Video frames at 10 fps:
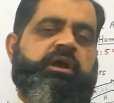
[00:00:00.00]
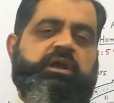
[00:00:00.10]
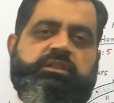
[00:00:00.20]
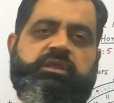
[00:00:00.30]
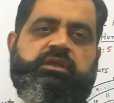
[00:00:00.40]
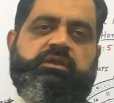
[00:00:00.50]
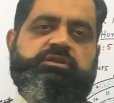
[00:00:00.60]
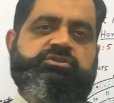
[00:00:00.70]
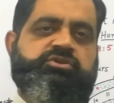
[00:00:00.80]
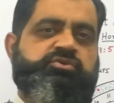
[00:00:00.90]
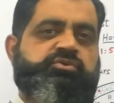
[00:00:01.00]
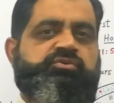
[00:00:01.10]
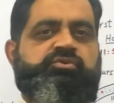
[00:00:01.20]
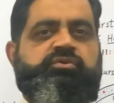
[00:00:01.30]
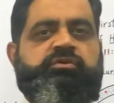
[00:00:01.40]
आई थिंक इट इज़ ड्यू
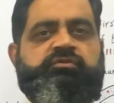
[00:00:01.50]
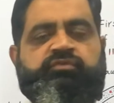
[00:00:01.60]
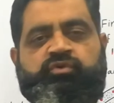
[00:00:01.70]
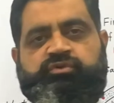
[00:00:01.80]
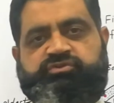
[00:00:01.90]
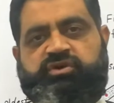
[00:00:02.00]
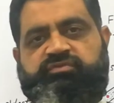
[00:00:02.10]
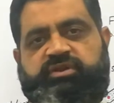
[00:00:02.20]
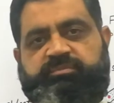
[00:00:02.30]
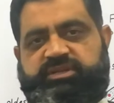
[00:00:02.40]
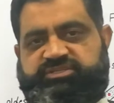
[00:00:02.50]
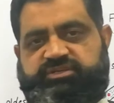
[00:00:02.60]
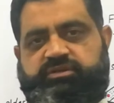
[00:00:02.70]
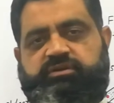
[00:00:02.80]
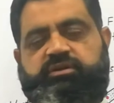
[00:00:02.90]
टू फोर्स ऑफ रिपल्शन